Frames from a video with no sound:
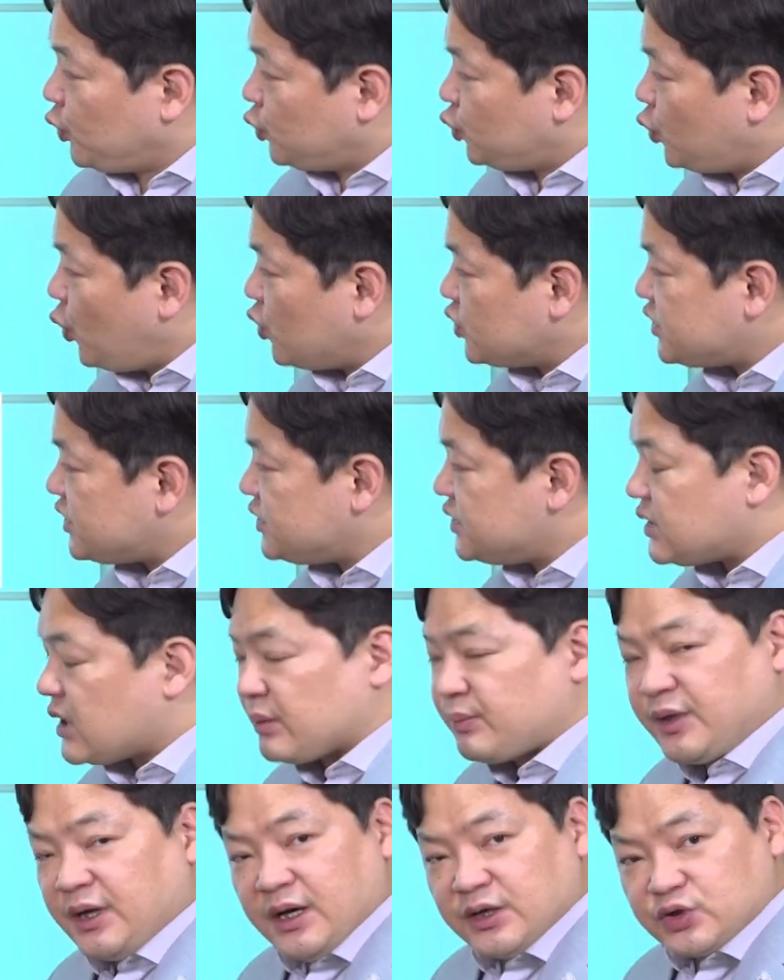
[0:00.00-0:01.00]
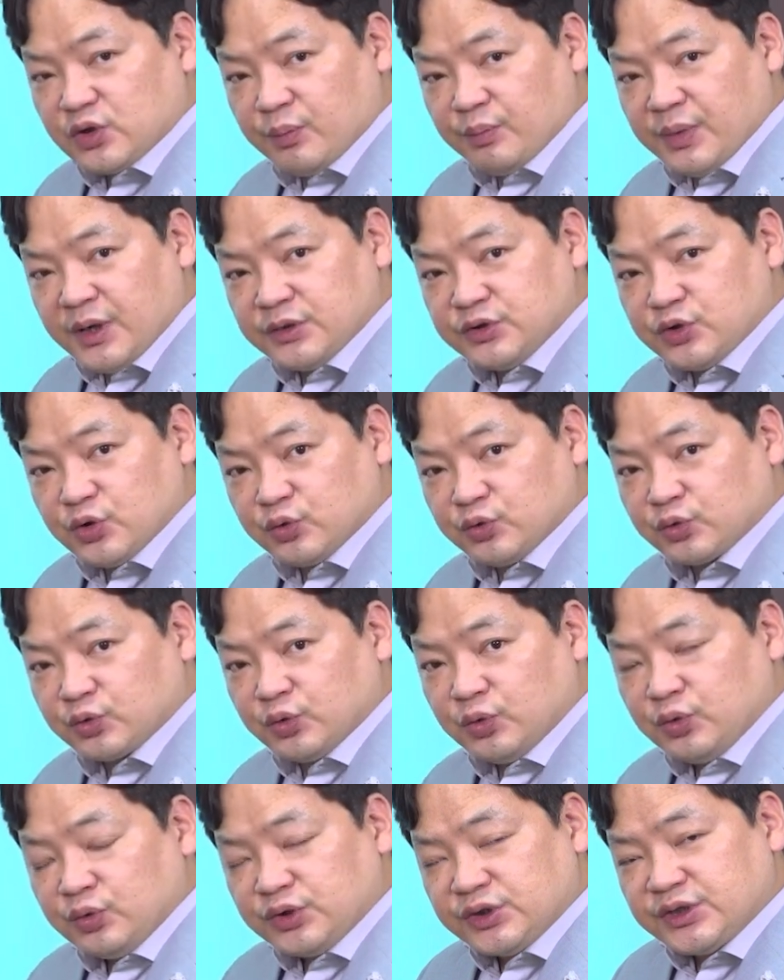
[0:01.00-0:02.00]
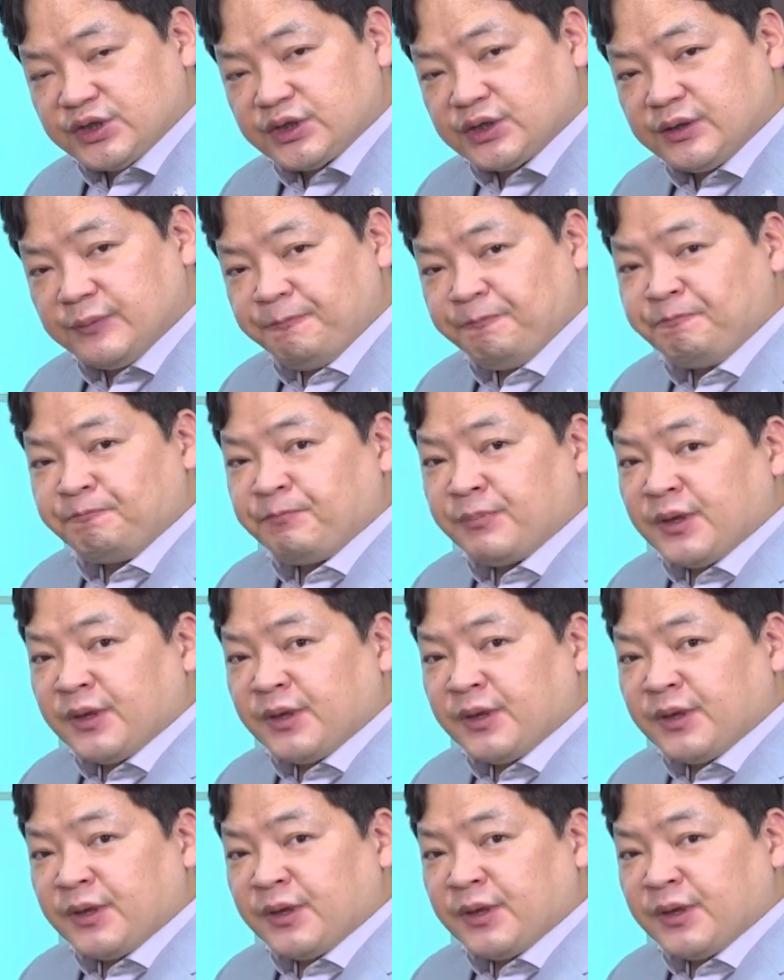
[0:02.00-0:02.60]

통신 장비가 전반적으로 지금